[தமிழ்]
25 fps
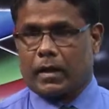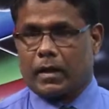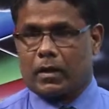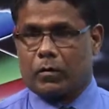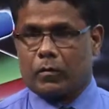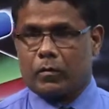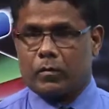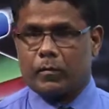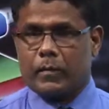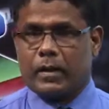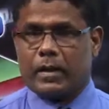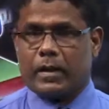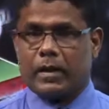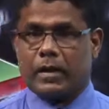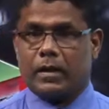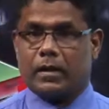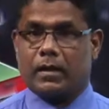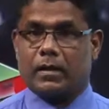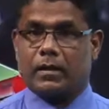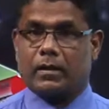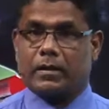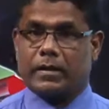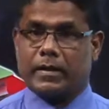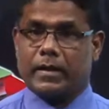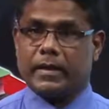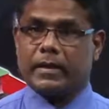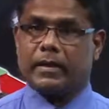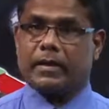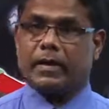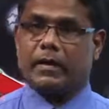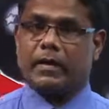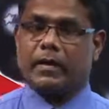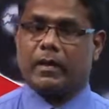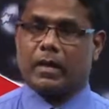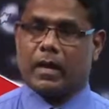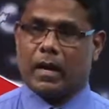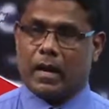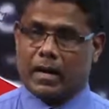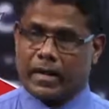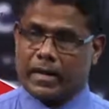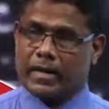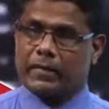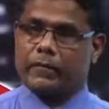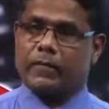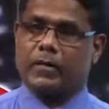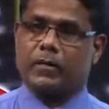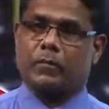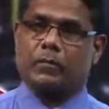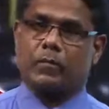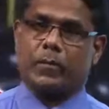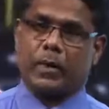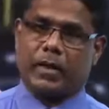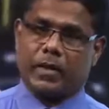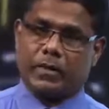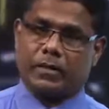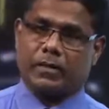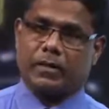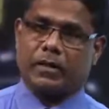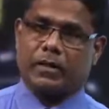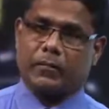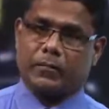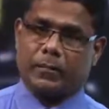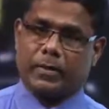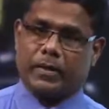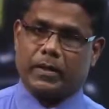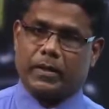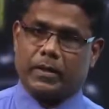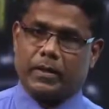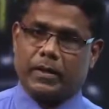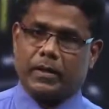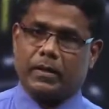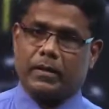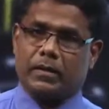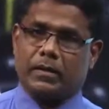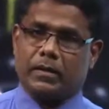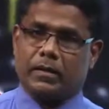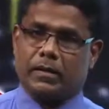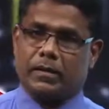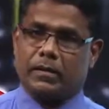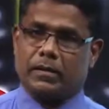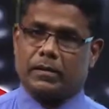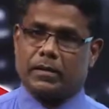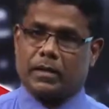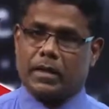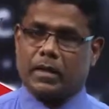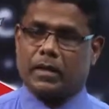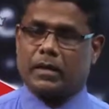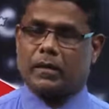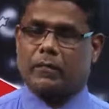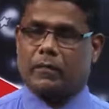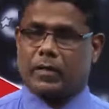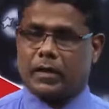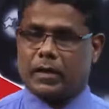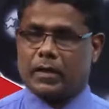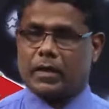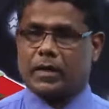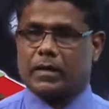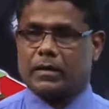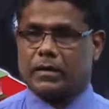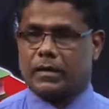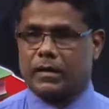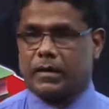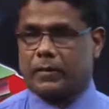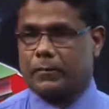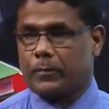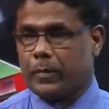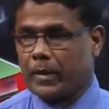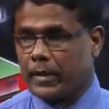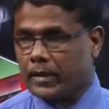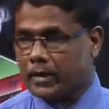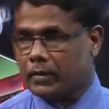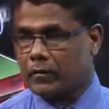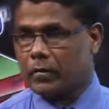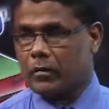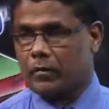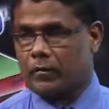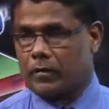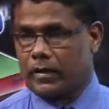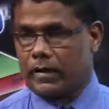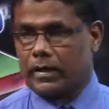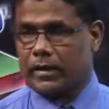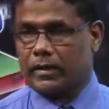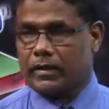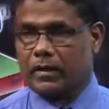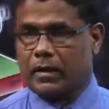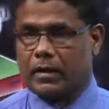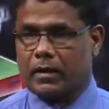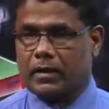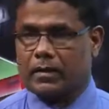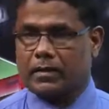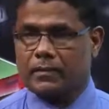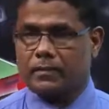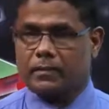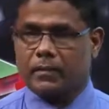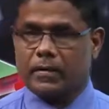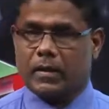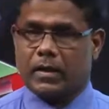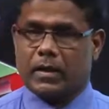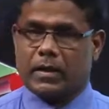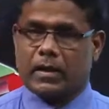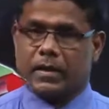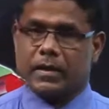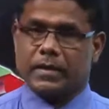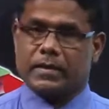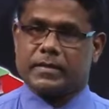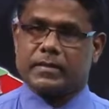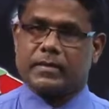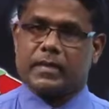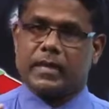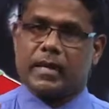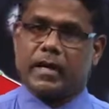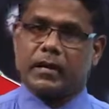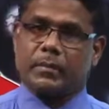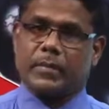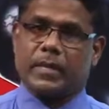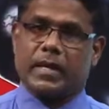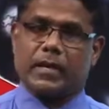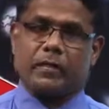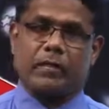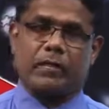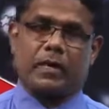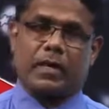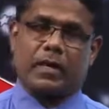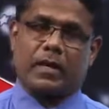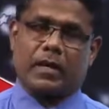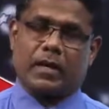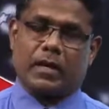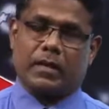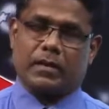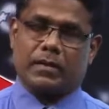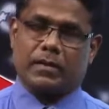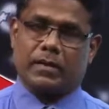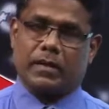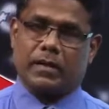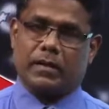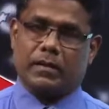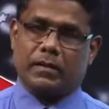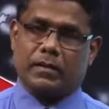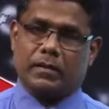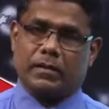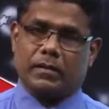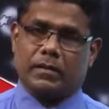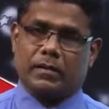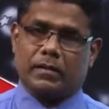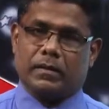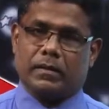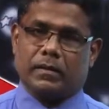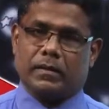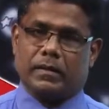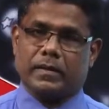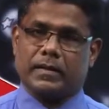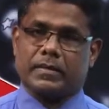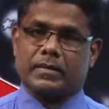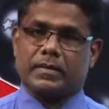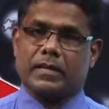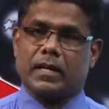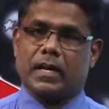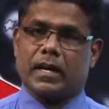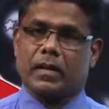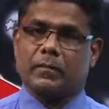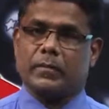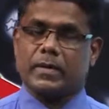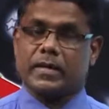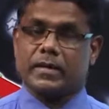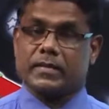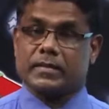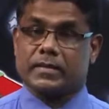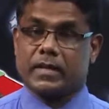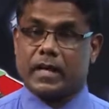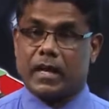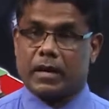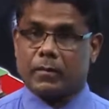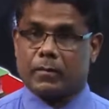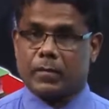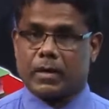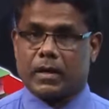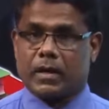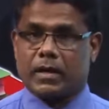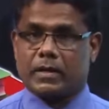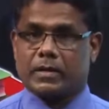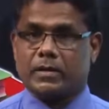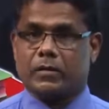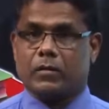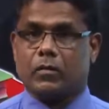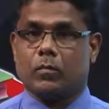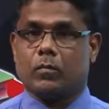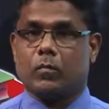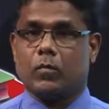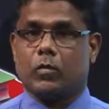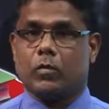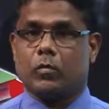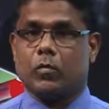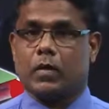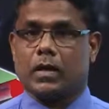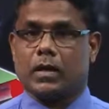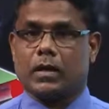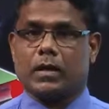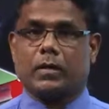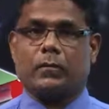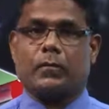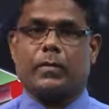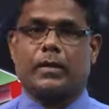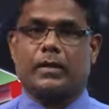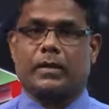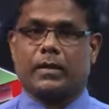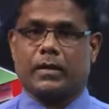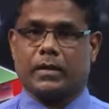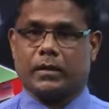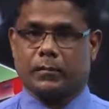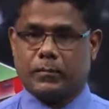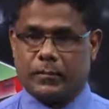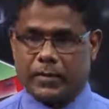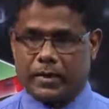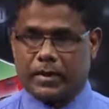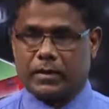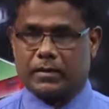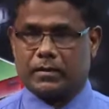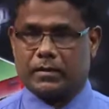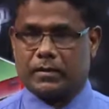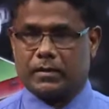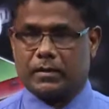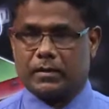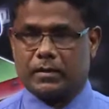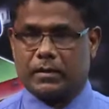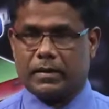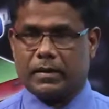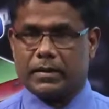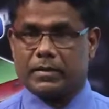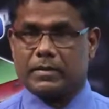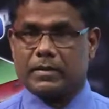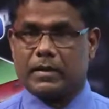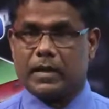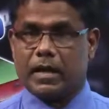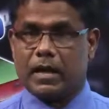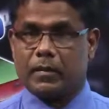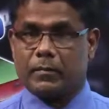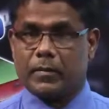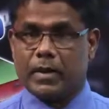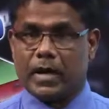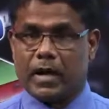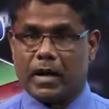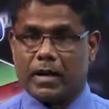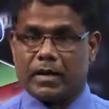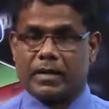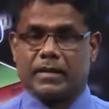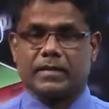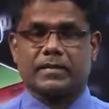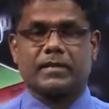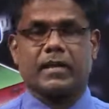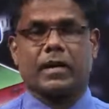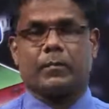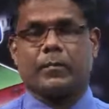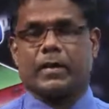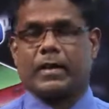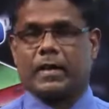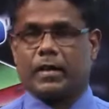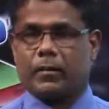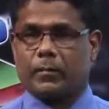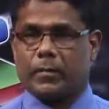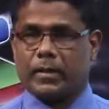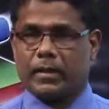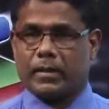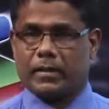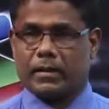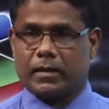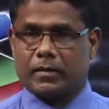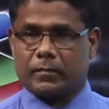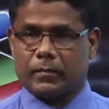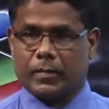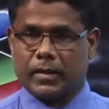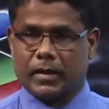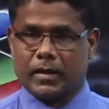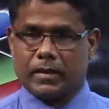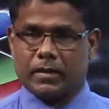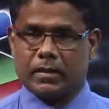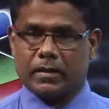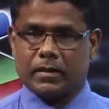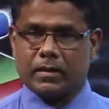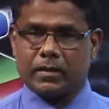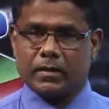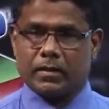உண்மையில் நீங்கள் அனைவரும் படித்திருப்பீர்கள் நாங்கள் வரலாறுகளை படித்தொரு இஸ்லாமிய வரலாற்றில் இஸ்லாமிய சாம்ராஜ்யம் உருவாக்கப்பட்டதன் பிறகு இஸ்லாமிய அரசு அமைக்கப்பட்டதன் பிறகு